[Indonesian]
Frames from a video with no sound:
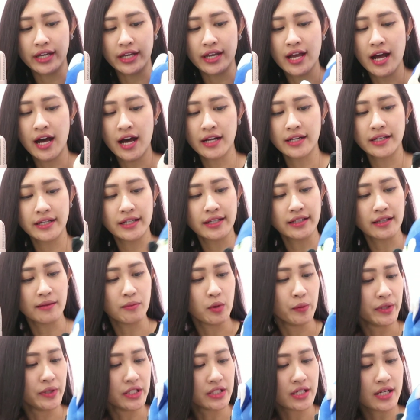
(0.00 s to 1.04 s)
Okay. Hari ini kita
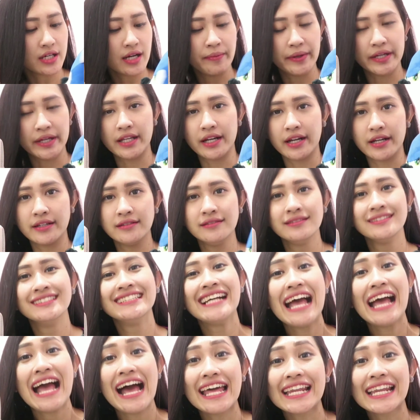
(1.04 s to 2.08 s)
mau belajar apa, Iren?
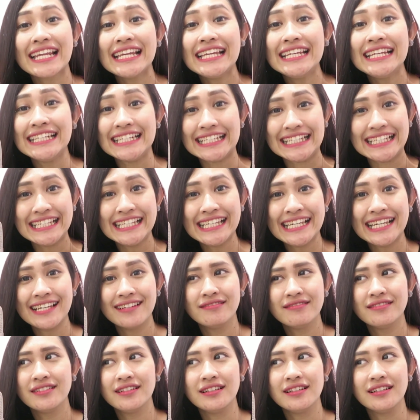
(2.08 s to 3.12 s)
Hari ini?
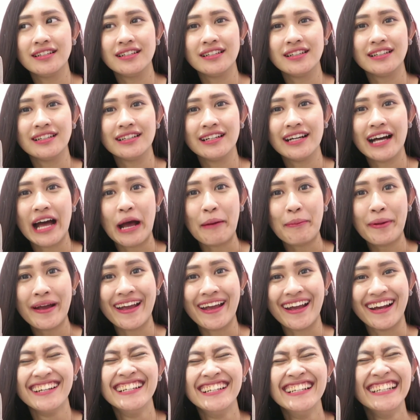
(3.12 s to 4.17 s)
Eh, uh, apa
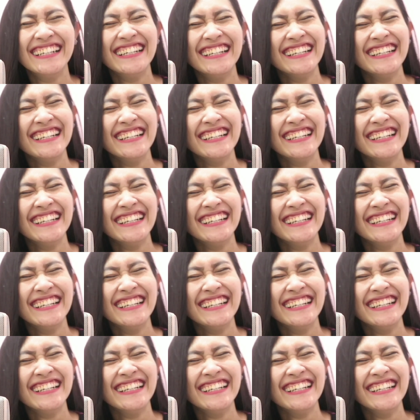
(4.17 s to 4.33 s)
ya?